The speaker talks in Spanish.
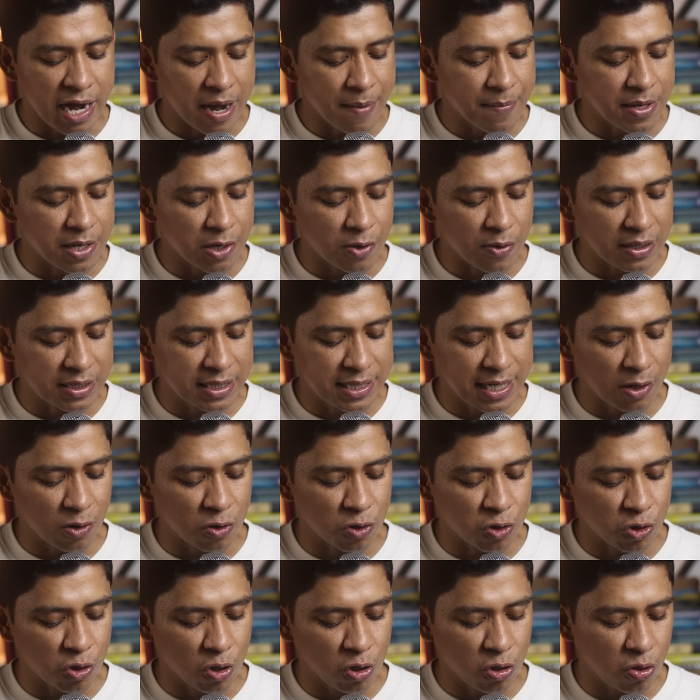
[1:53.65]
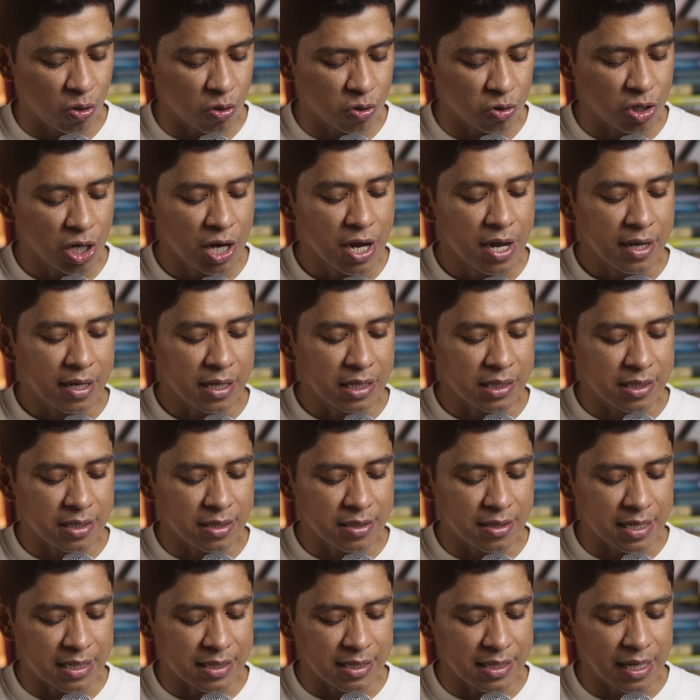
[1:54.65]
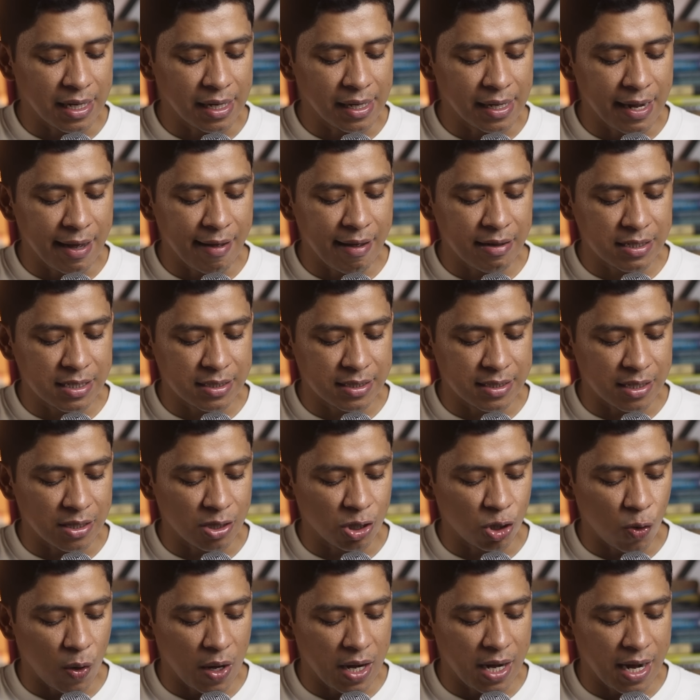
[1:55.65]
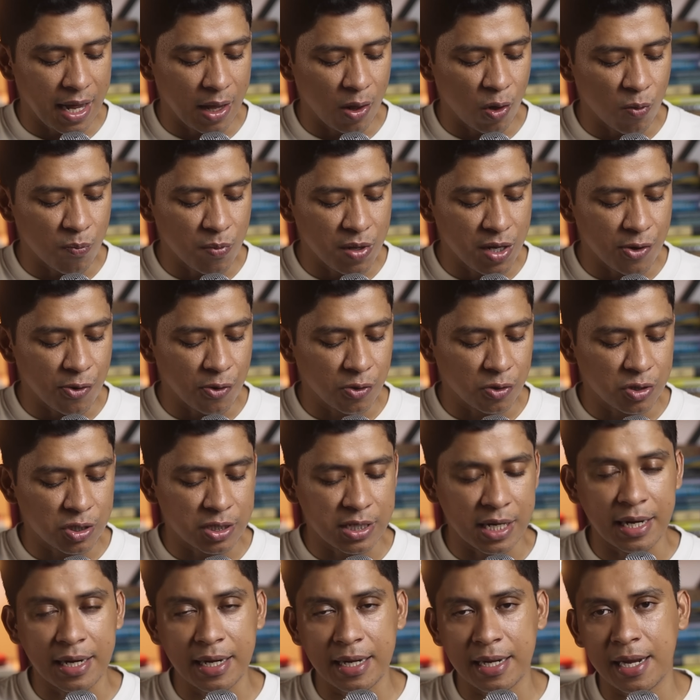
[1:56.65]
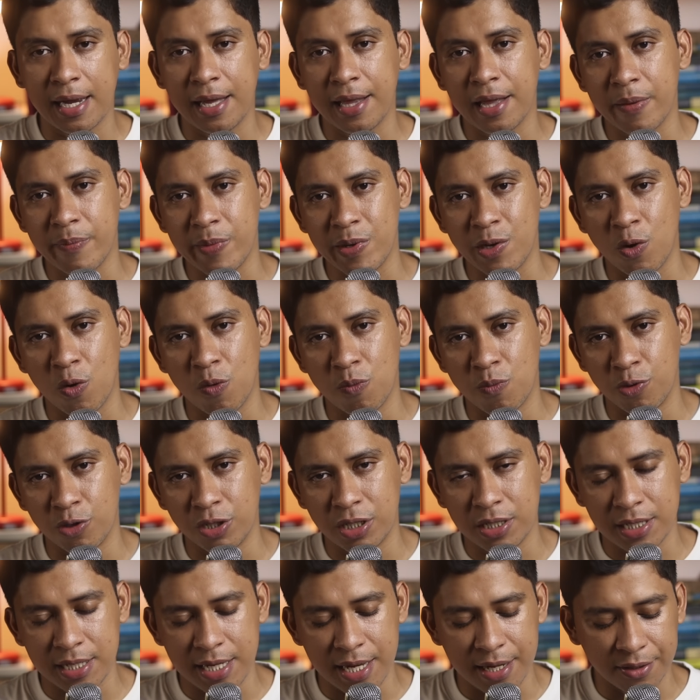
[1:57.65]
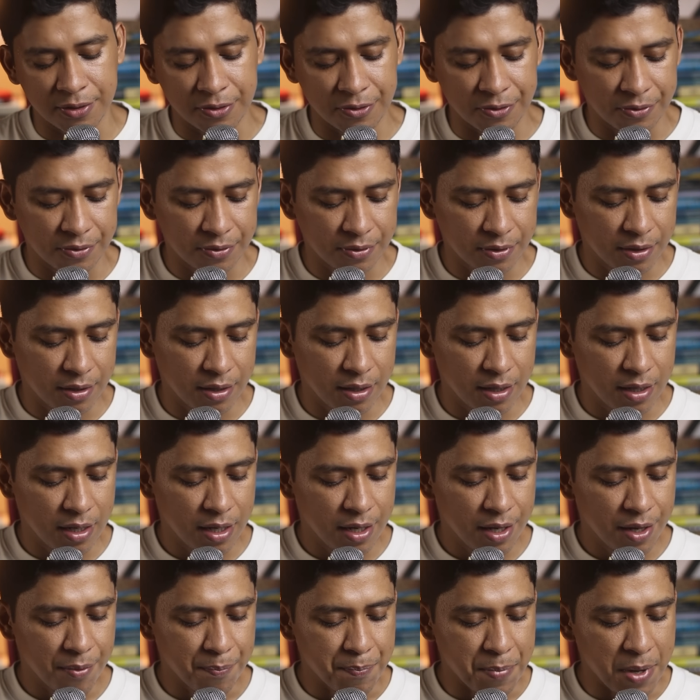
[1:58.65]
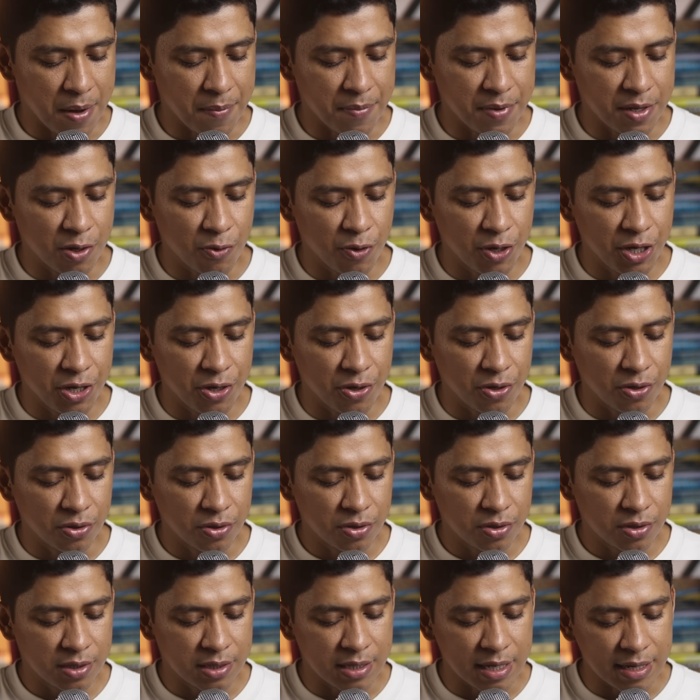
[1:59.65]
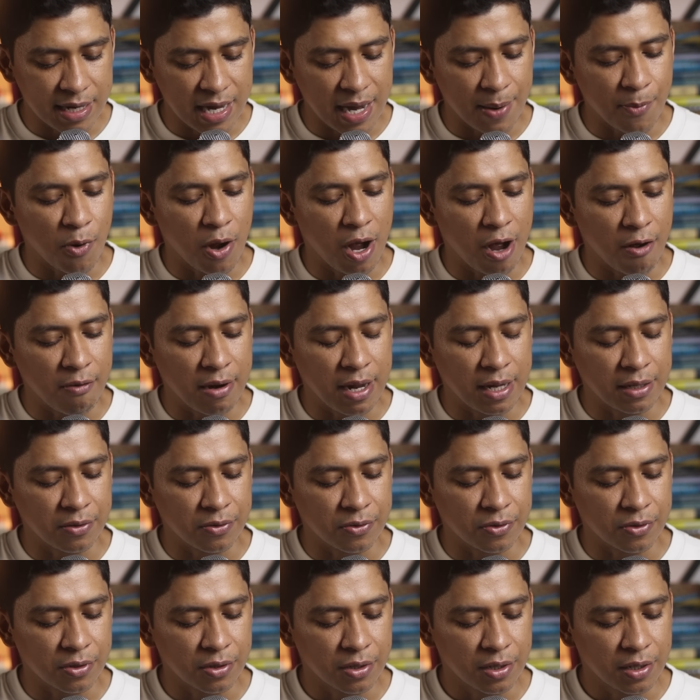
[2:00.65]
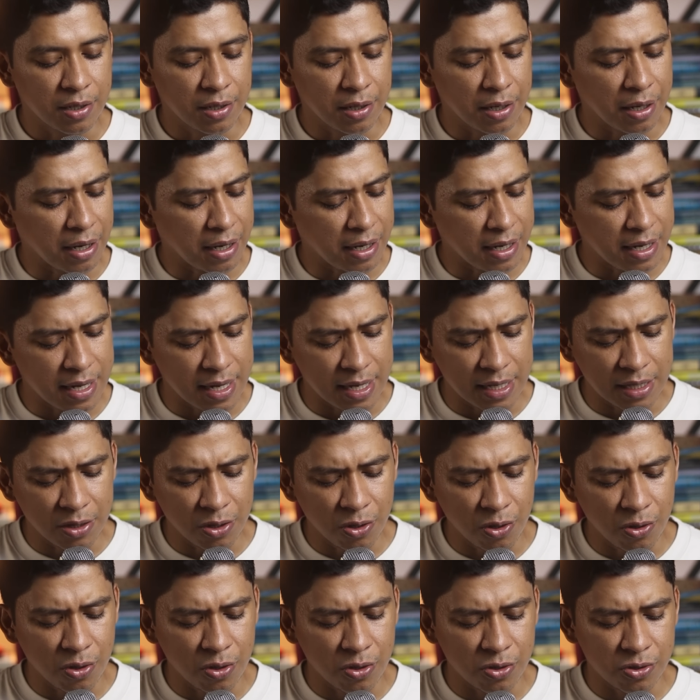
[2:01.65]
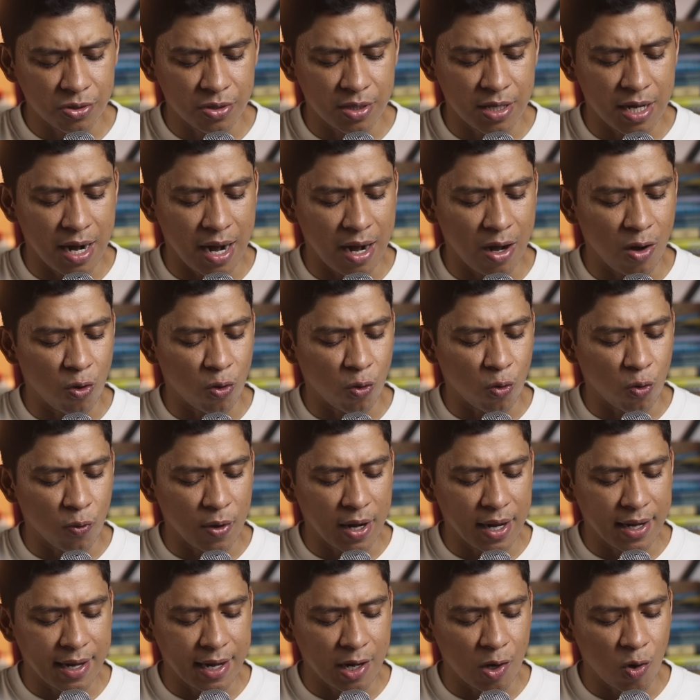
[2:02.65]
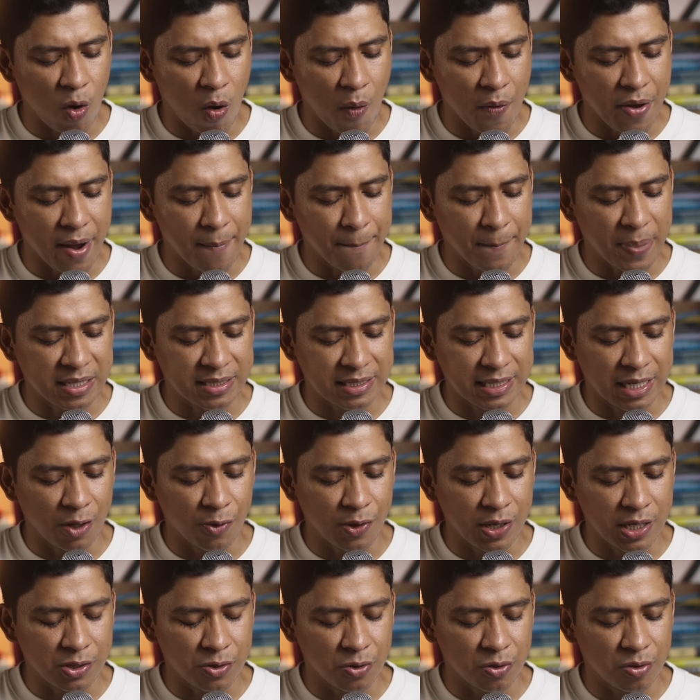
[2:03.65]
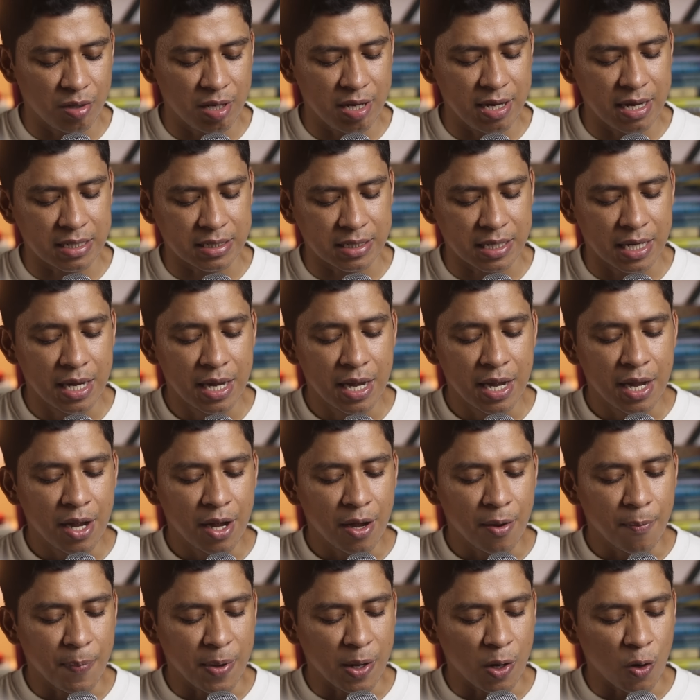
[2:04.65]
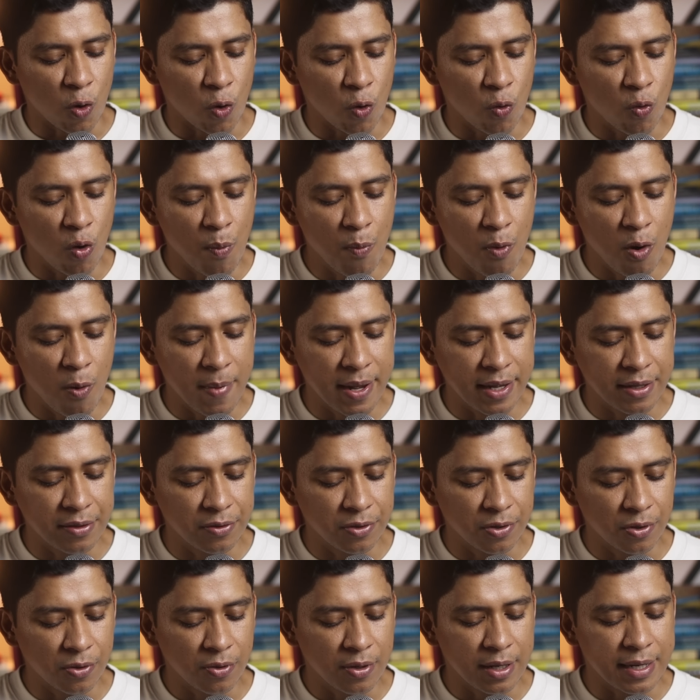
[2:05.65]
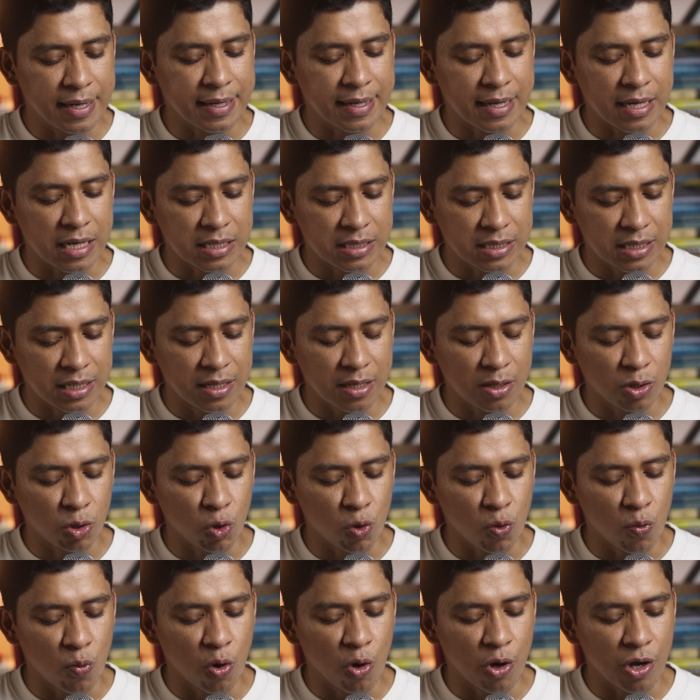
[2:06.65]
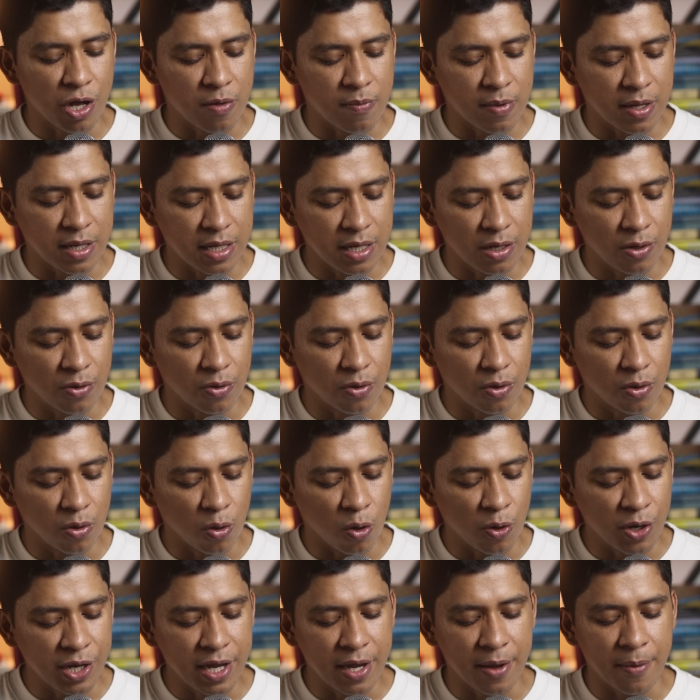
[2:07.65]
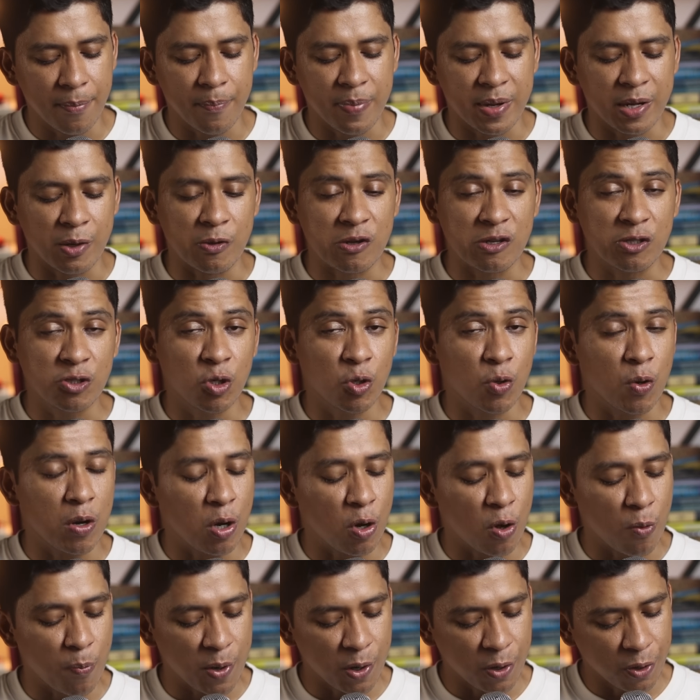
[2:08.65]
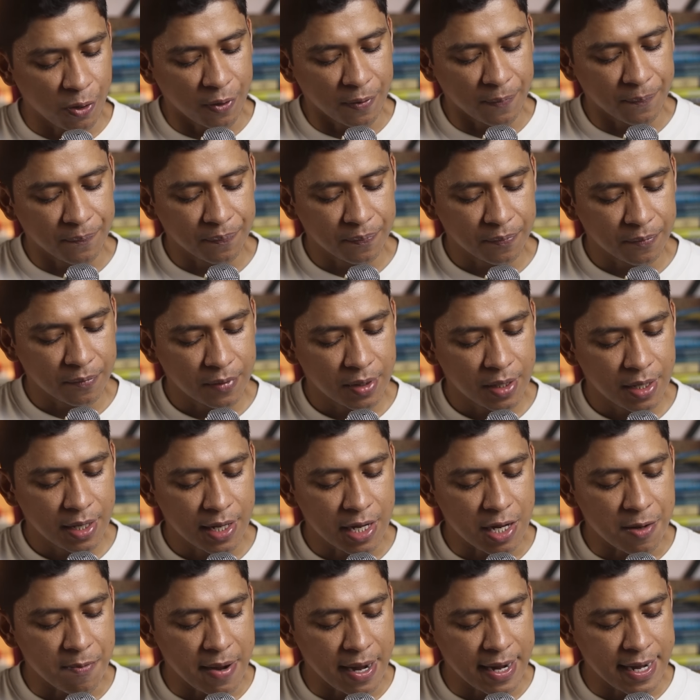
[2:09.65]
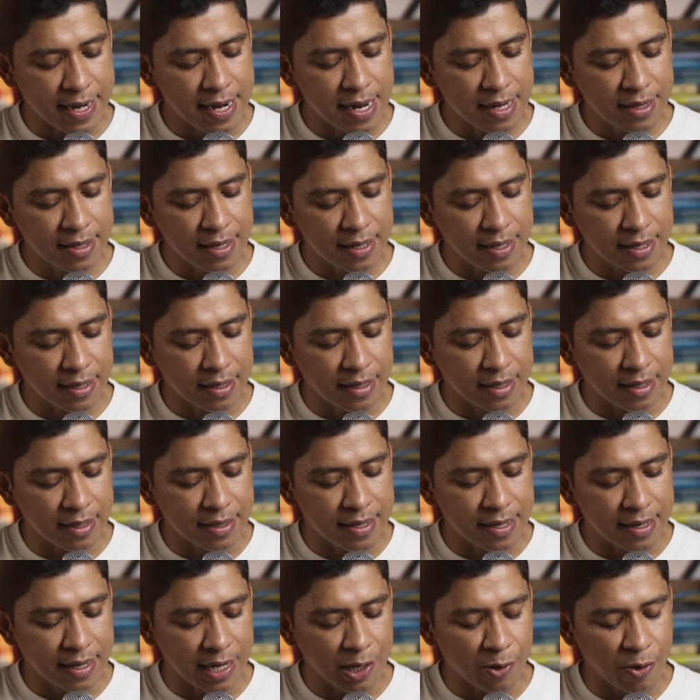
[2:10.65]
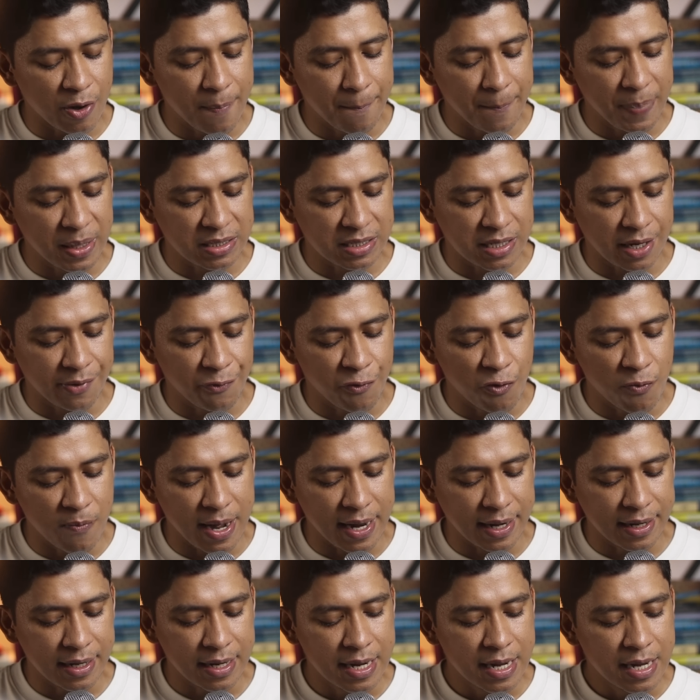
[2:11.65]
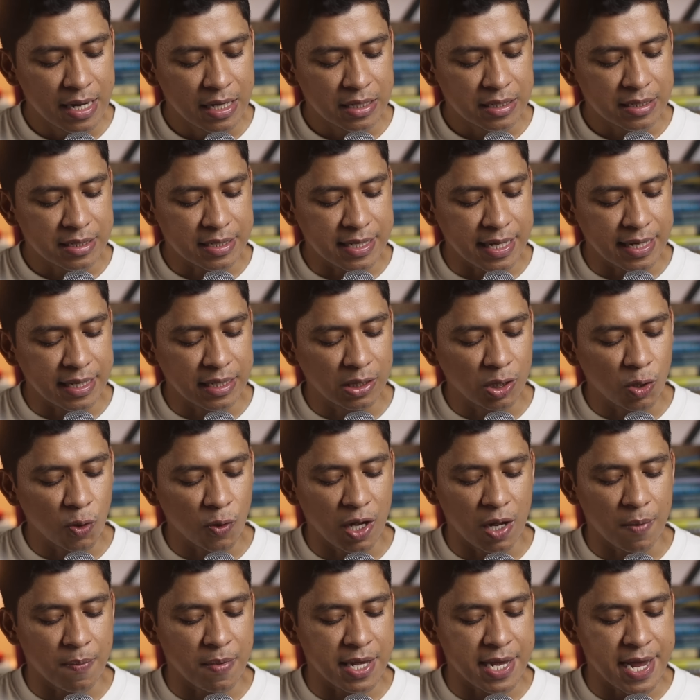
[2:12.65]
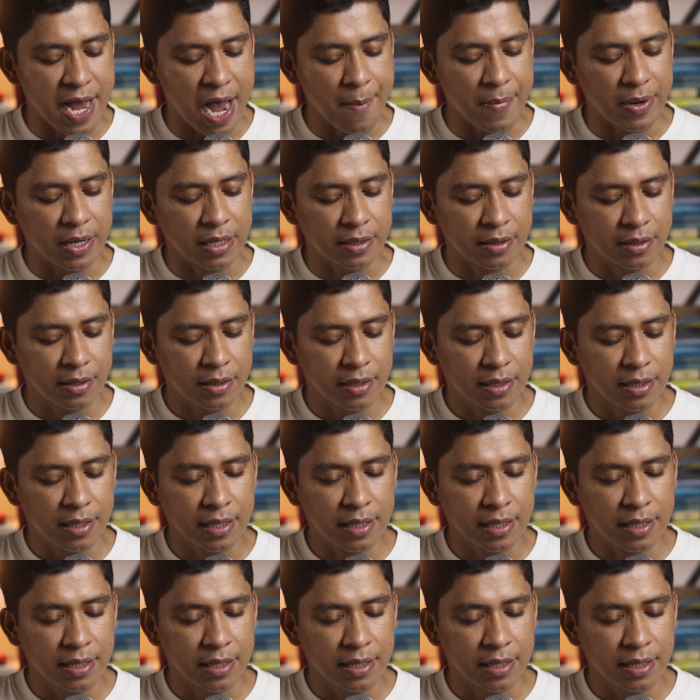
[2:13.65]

Caminó hacia nosotros y sin decir nada se sentó al lado mío, cerca de mi hombro izquierdo. Mi amigo y yo seguíamos hablando, riéndonos de locuras que nos habían pasado en esos días, pero hubo un momento en que él se detuvo y me dijo, oye, pero eso no es lo peor. Imagínate que desde que yo empecé a fumar siento que me llaman.